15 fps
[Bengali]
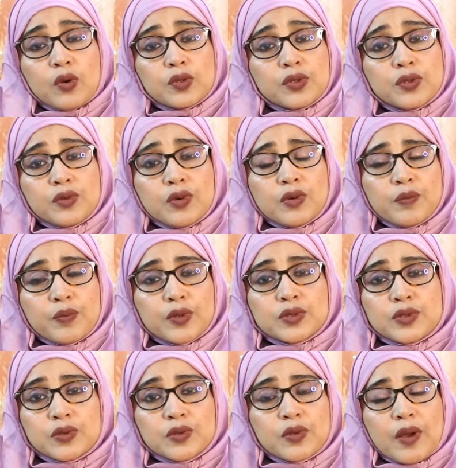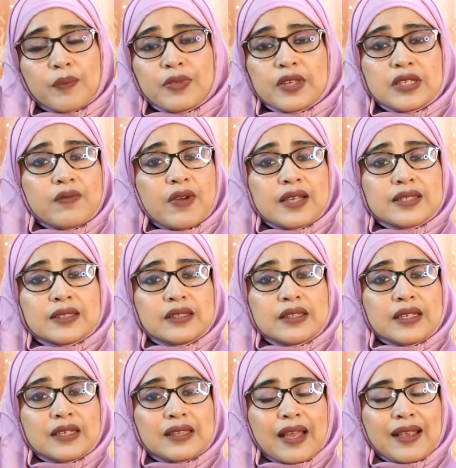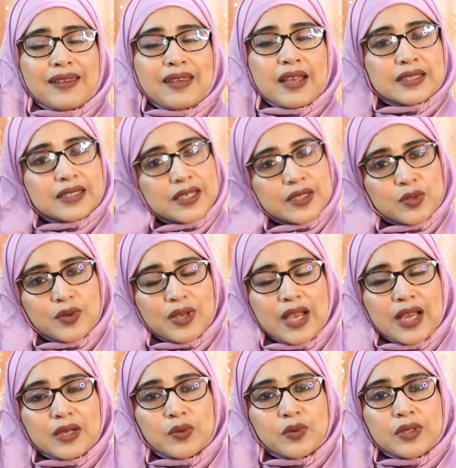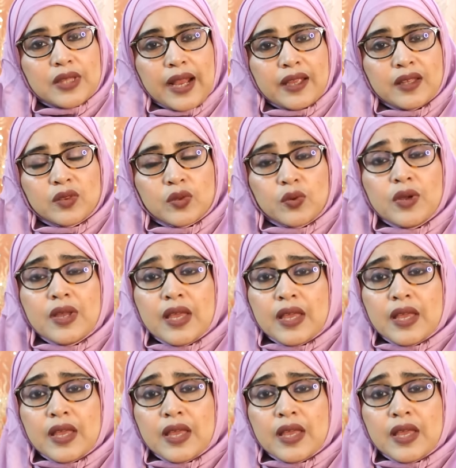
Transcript: কতক্ষণ পর্যন্ত আপনি ডিভাইসের দিকে তাকিয়ে আছেন একটু খেয়াল করে দেখেন তো